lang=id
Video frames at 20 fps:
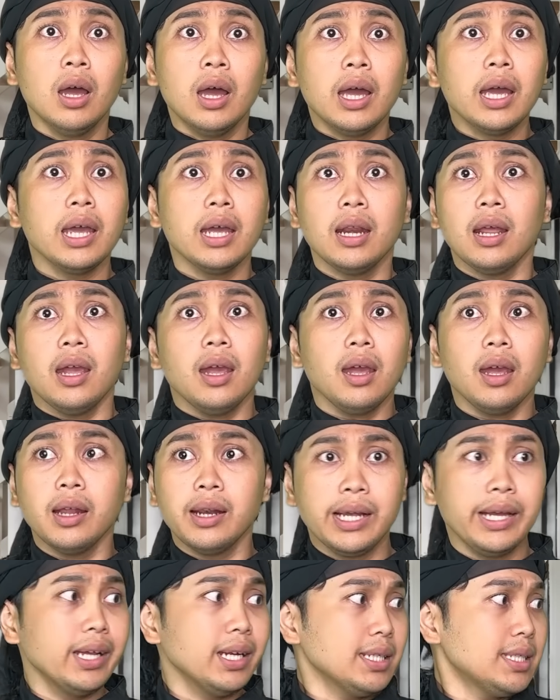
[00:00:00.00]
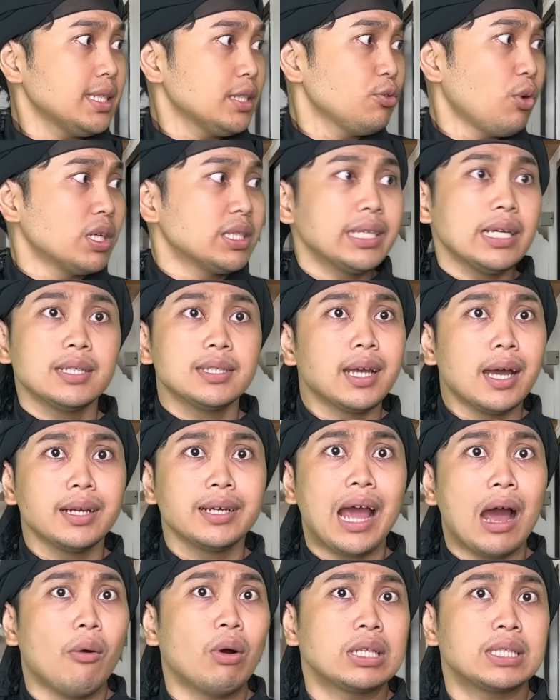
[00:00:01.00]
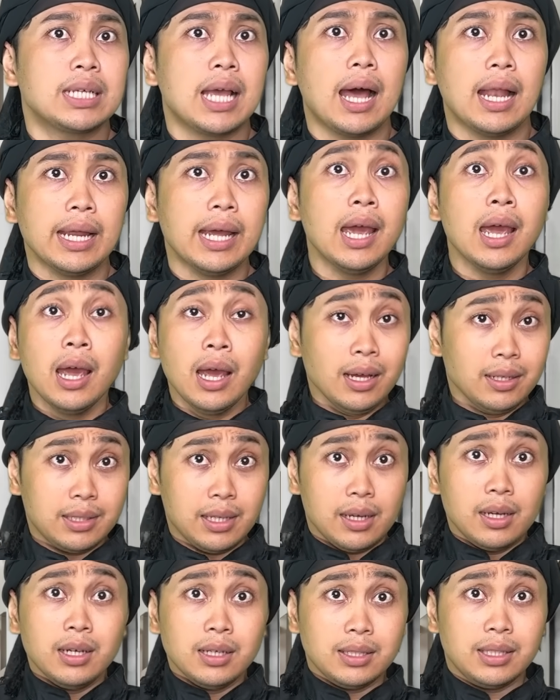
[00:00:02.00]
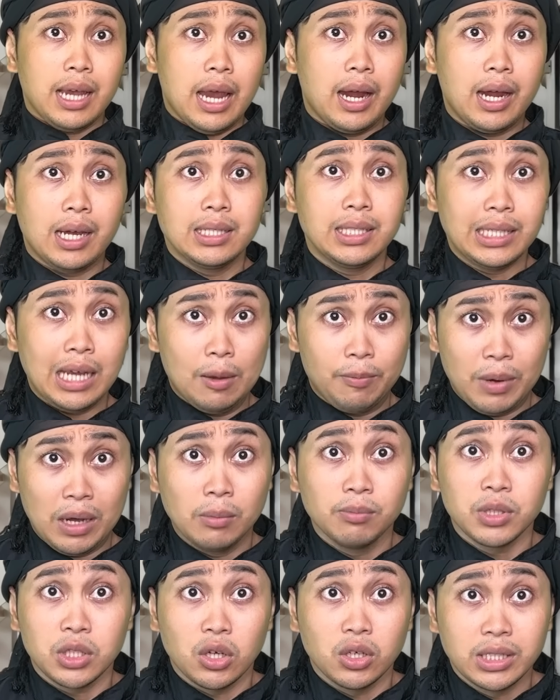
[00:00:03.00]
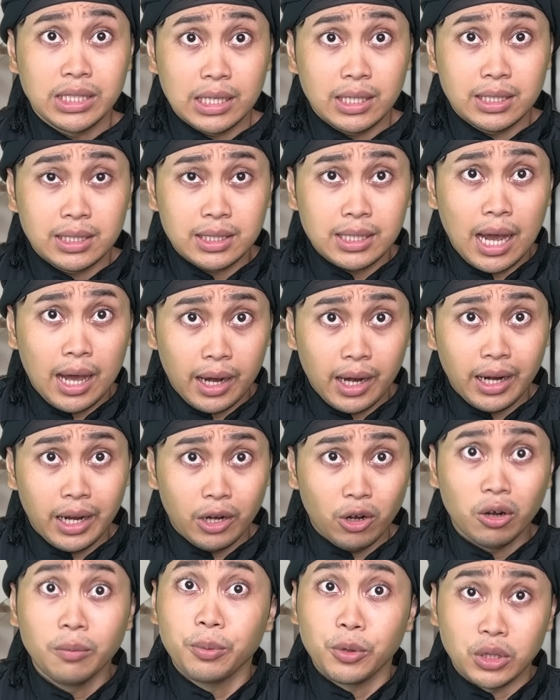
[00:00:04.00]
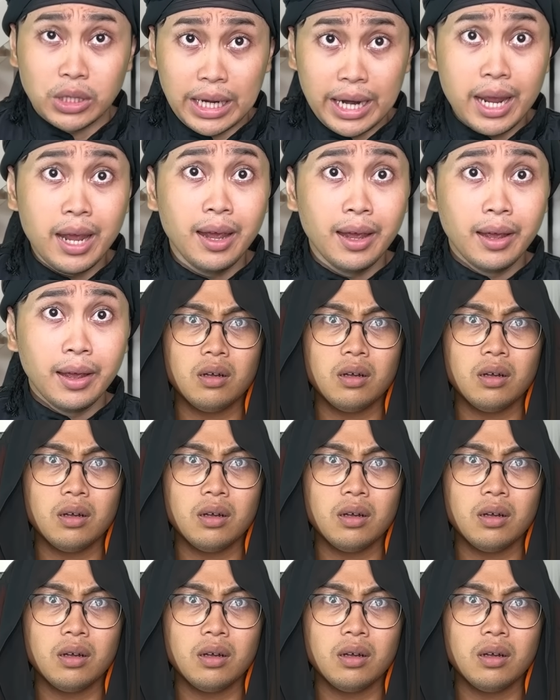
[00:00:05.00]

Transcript: Ini, ini, ini situasi yang sangat gawat sekali. Saya akan siapkan pesawat jet sekarang ya non Putri.